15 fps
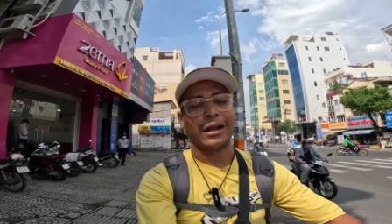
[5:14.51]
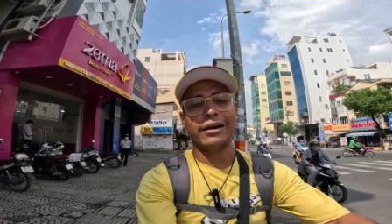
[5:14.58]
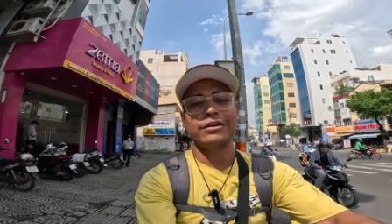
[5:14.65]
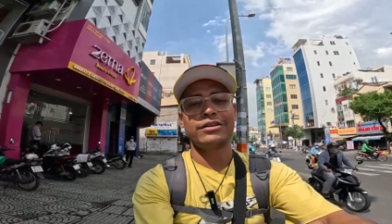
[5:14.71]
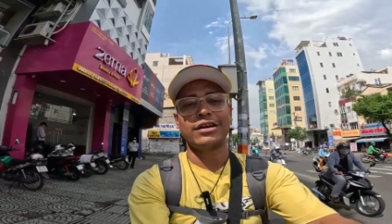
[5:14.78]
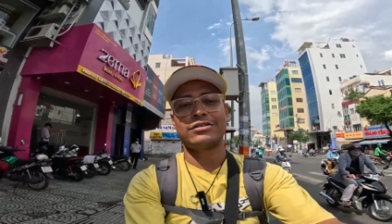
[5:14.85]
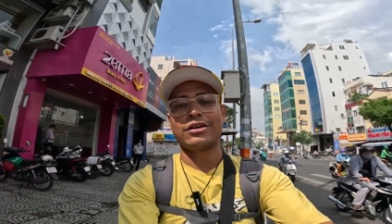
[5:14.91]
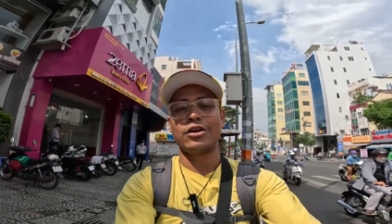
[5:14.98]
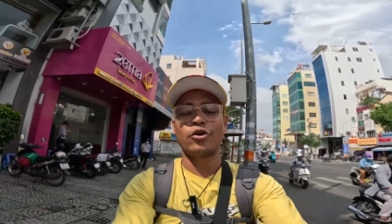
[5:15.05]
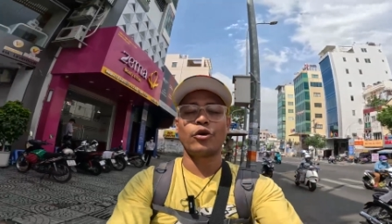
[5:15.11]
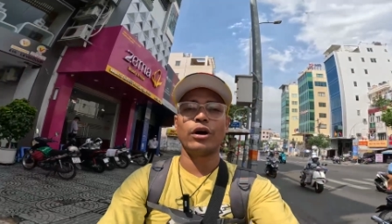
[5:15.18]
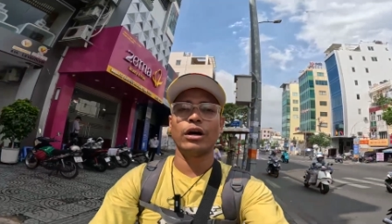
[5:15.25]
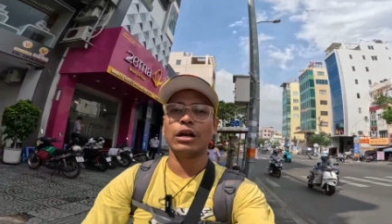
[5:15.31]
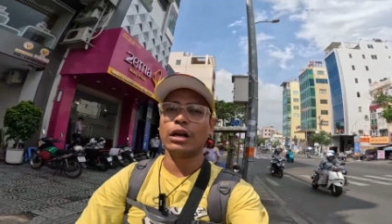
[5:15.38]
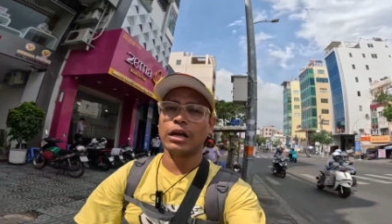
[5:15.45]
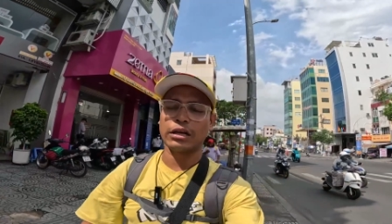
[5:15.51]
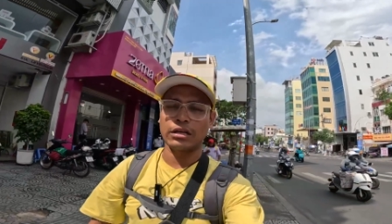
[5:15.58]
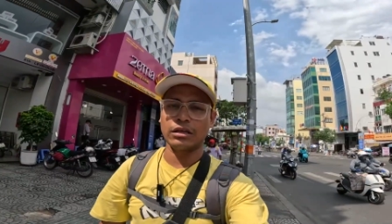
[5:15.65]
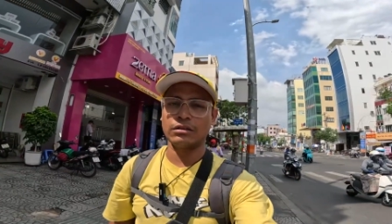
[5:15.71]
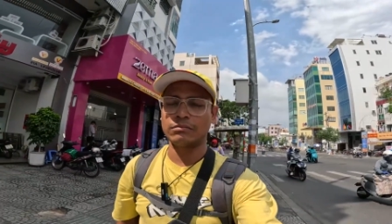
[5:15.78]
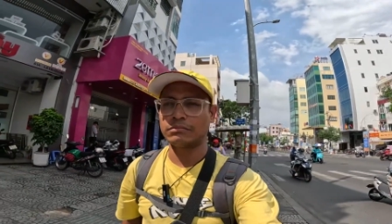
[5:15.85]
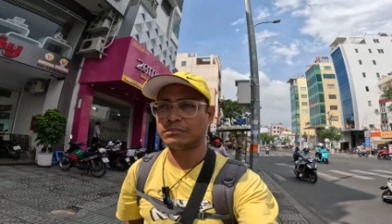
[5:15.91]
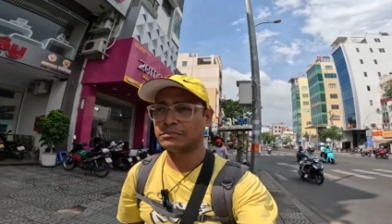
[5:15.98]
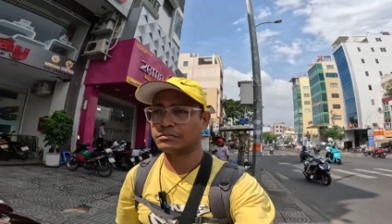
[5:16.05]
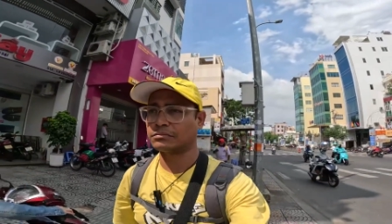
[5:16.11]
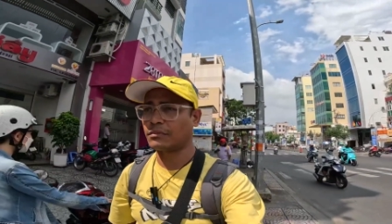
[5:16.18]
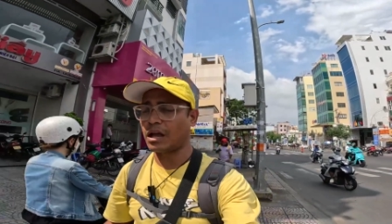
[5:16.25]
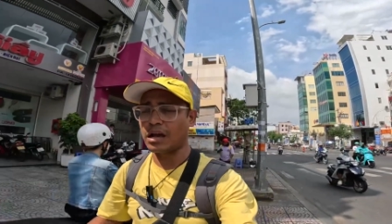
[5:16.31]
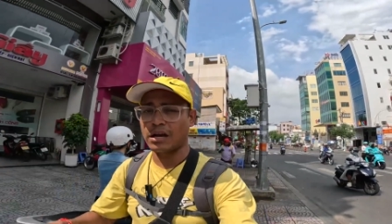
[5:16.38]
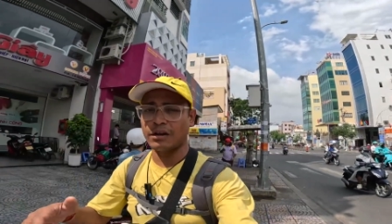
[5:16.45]
थाईलैंड जैसे ही होगा लेकिन
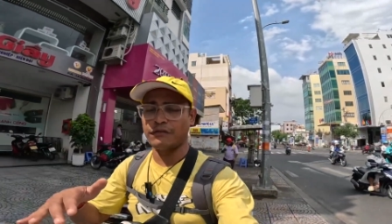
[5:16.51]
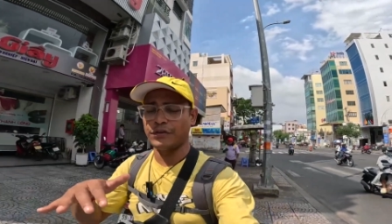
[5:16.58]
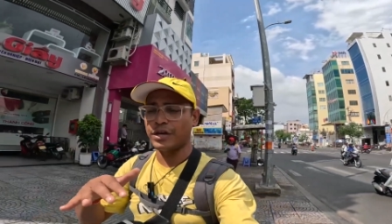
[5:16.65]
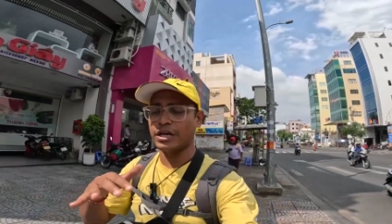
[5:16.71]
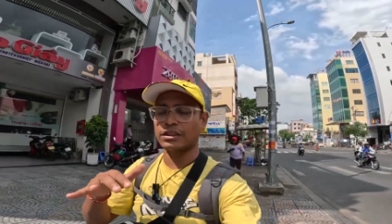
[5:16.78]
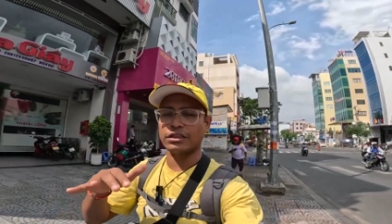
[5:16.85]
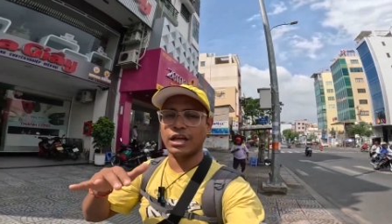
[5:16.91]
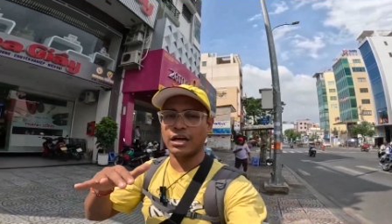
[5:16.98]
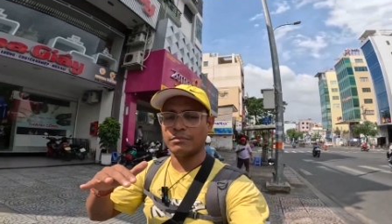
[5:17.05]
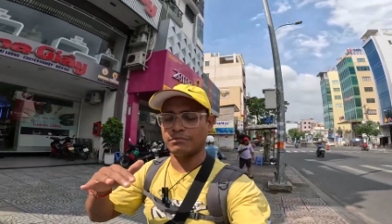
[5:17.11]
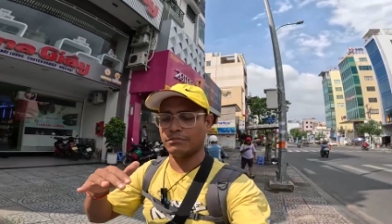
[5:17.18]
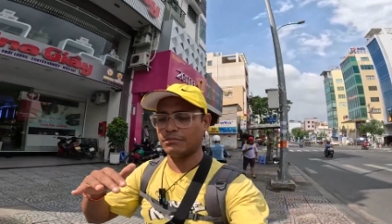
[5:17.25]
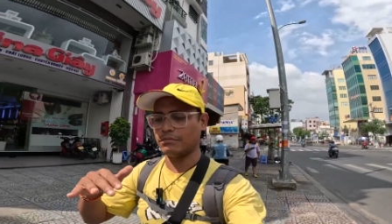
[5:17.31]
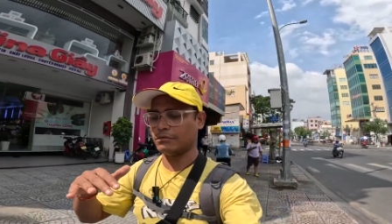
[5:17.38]
अगर वियतनाम